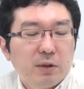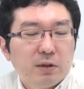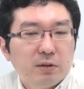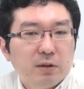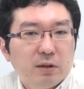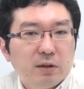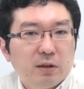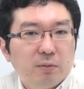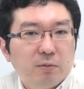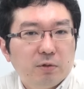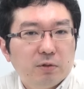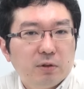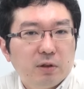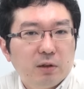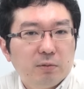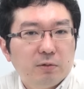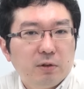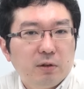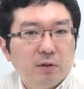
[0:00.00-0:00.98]
末になった問
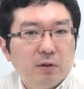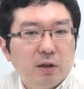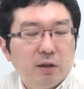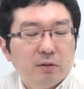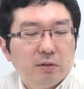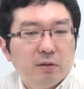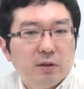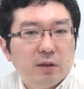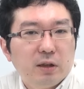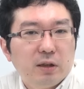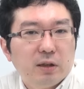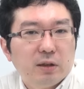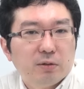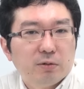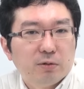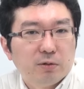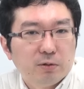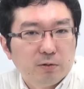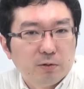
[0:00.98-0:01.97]
題もあるんで、あ
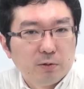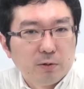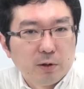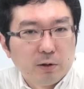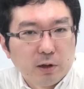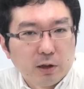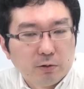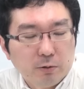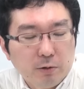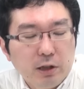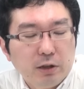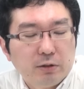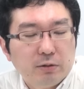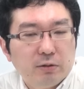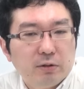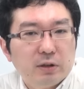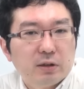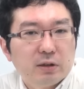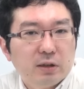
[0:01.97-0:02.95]
の、あの
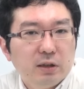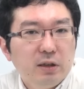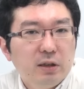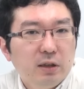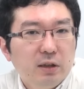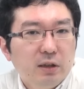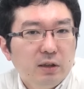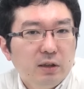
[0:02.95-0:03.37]
ウェルクのですね、